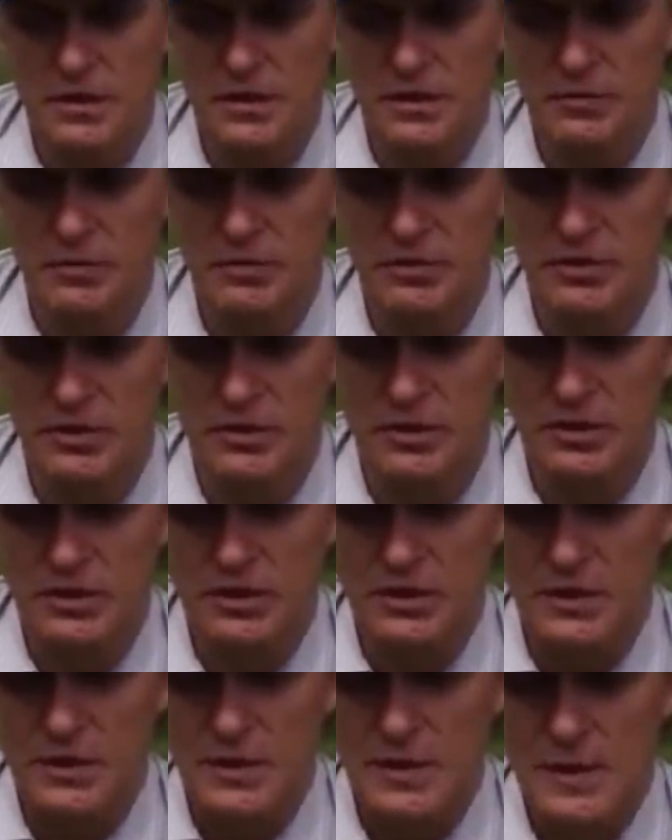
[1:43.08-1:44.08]

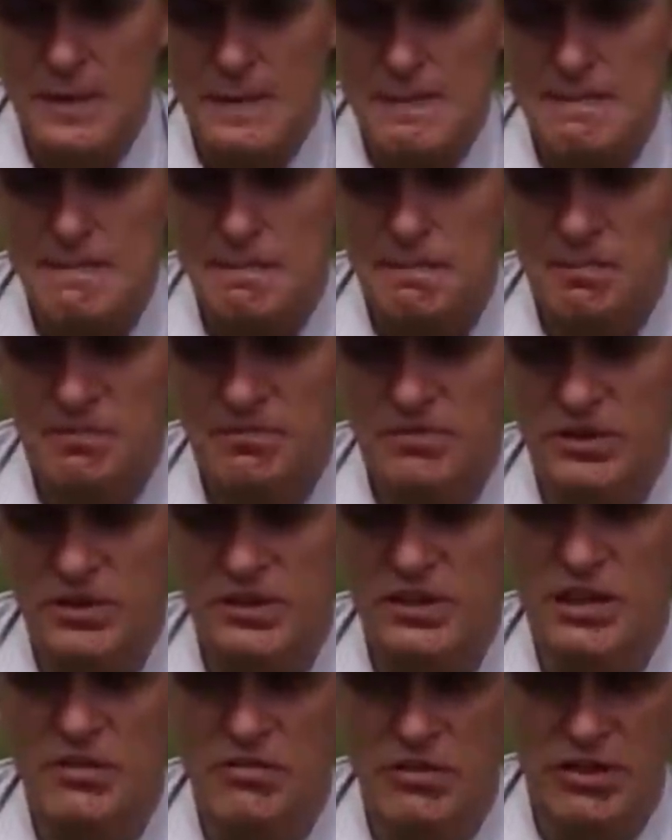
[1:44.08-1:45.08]
какими-то э,
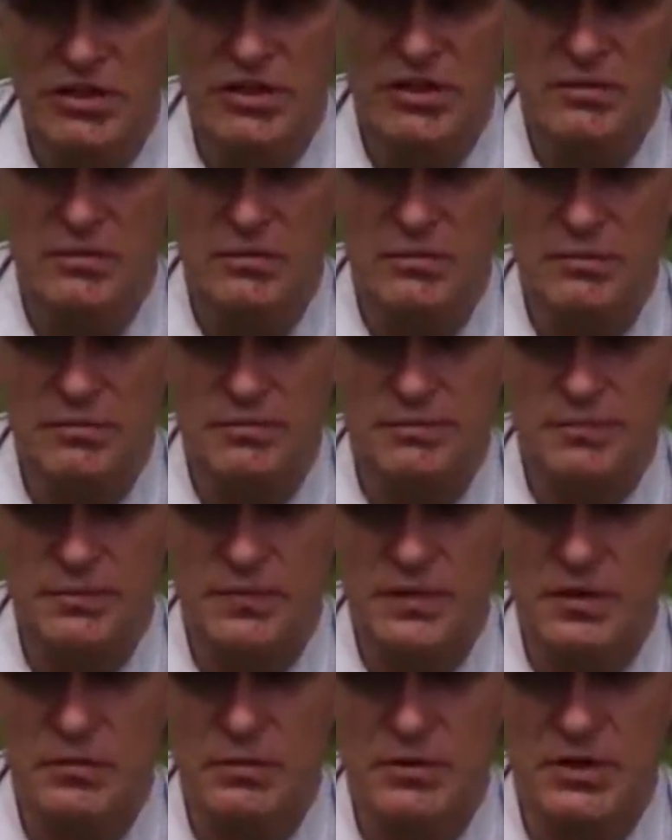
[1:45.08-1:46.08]
вдохновением
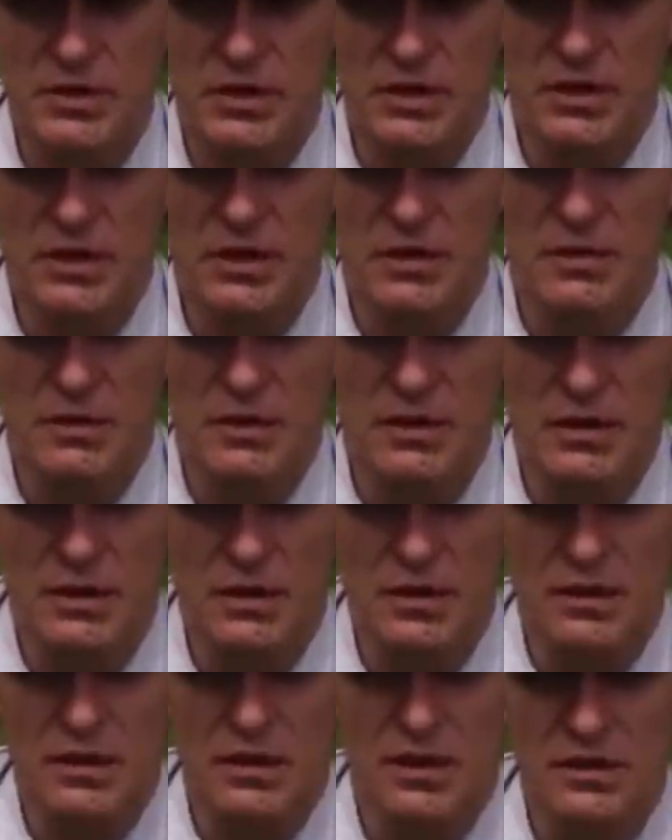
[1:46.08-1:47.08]
именно
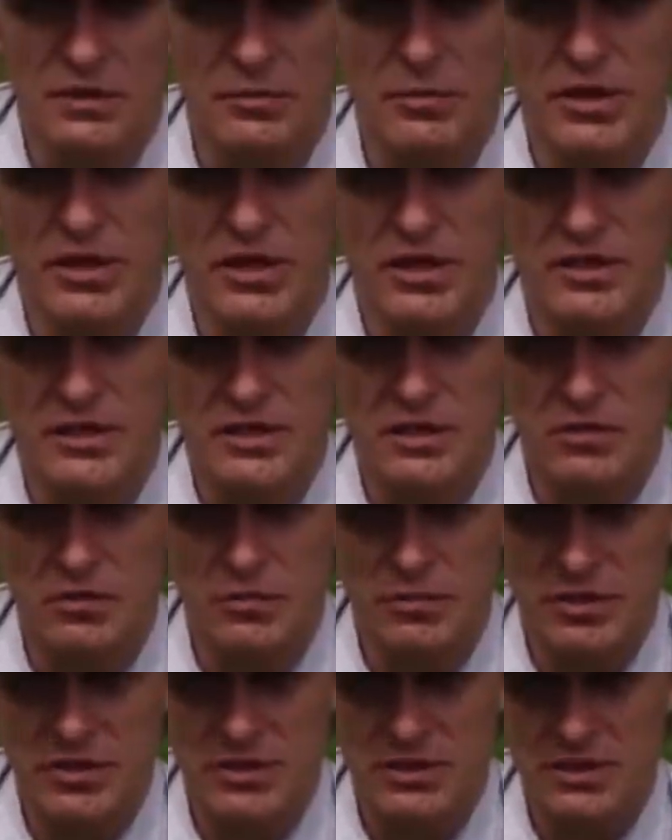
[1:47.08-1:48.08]
от
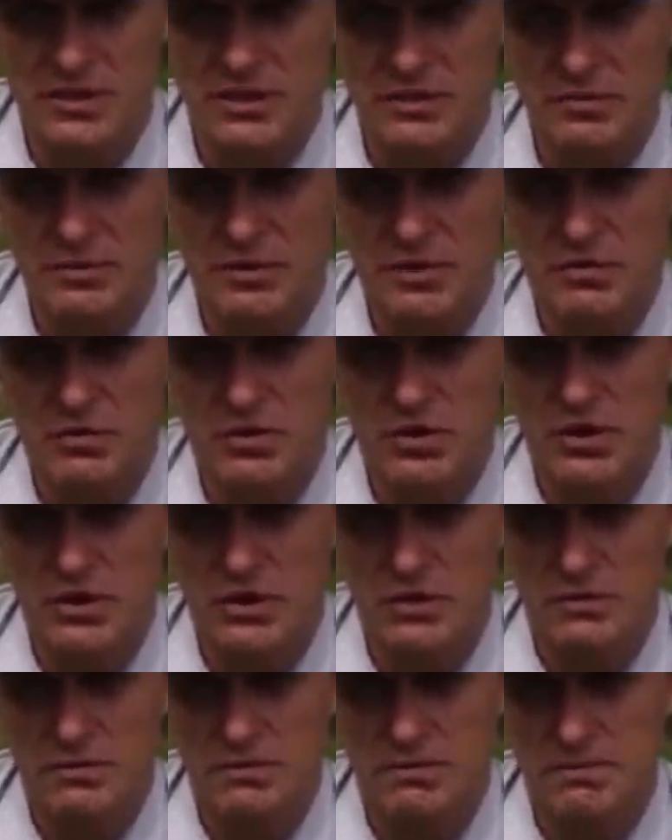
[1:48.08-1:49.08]
американского бизнеса, потому
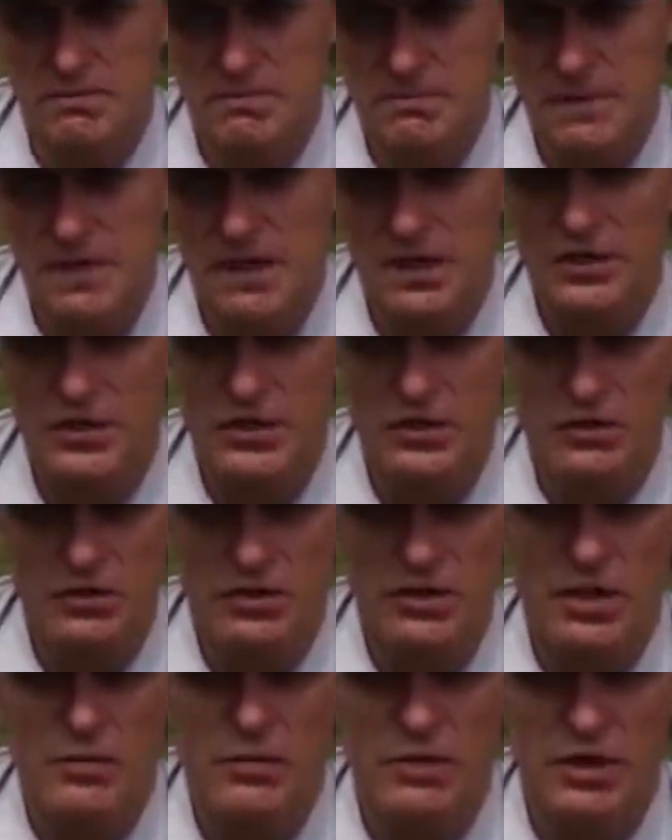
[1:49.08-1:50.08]
что, как ни
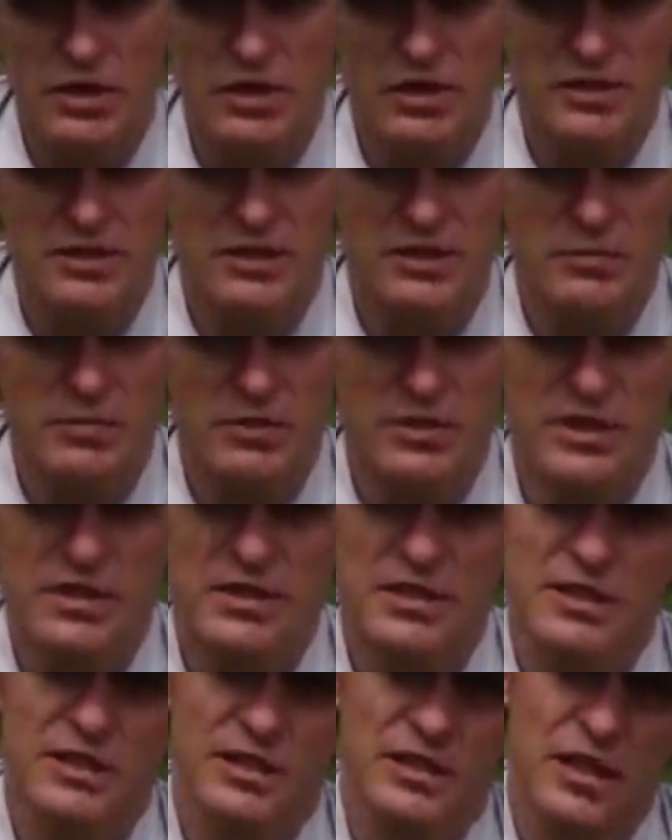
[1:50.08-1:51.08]
крути, американский
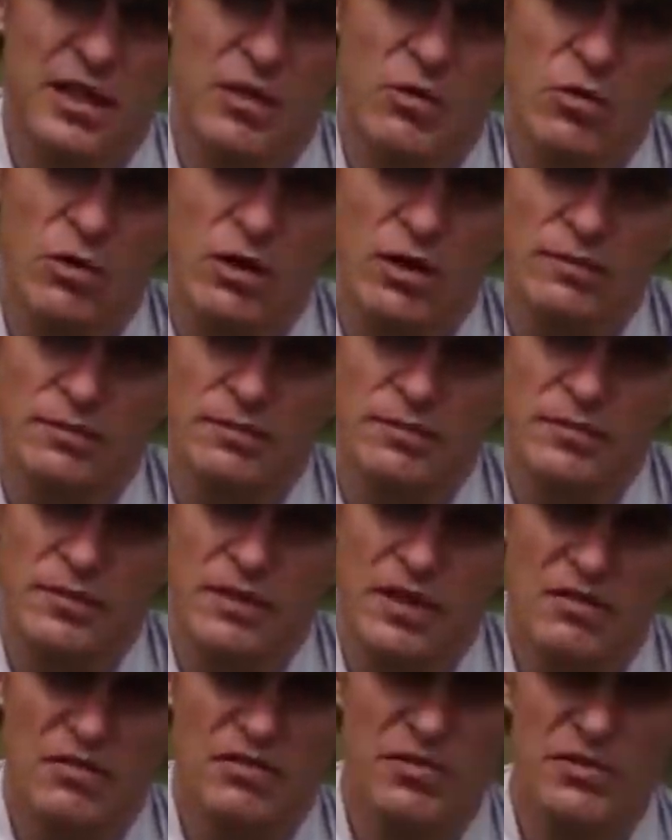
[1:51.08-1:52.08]
бизнес – это наука.
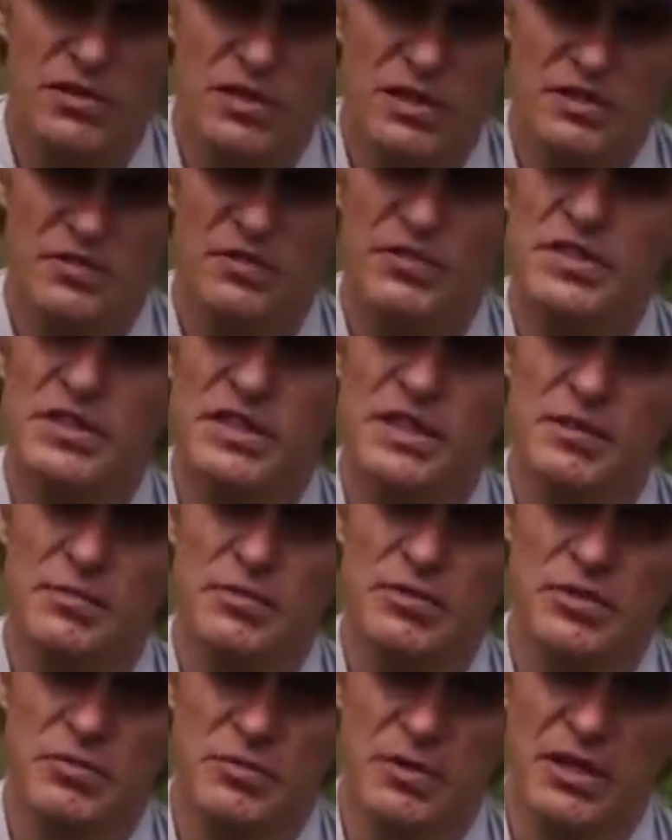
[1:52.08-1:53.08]
Как есть
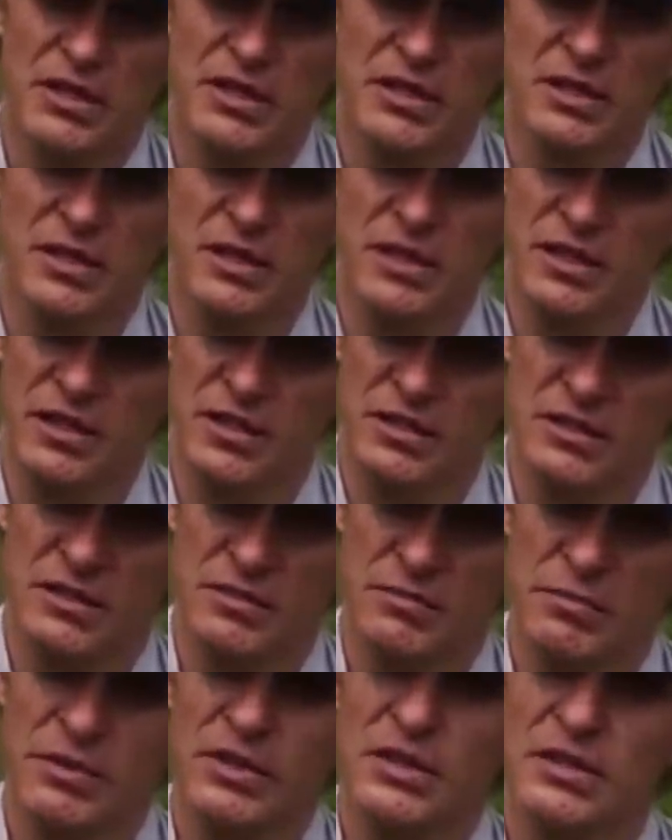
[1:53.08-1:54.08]
физика, математика и
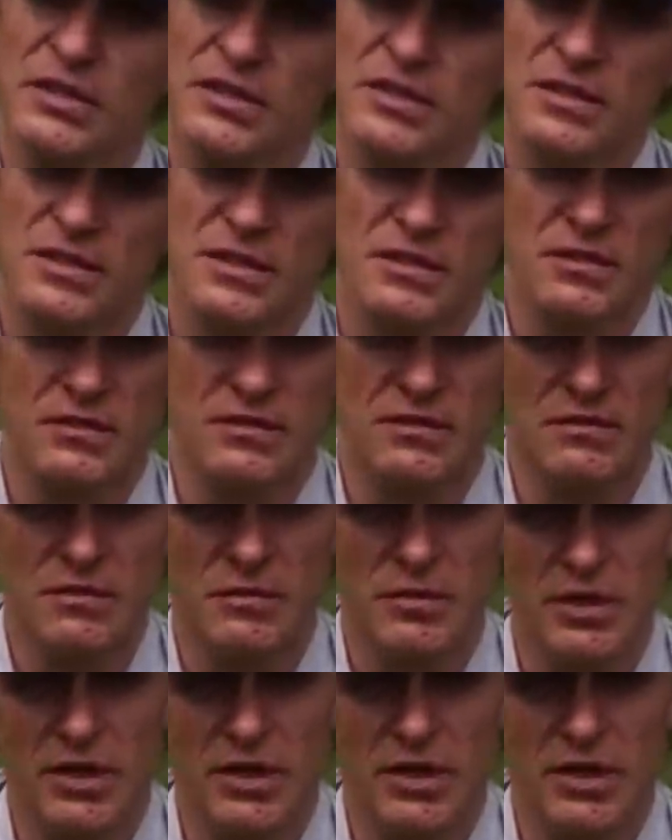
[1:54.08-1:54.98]
есть бизнес – в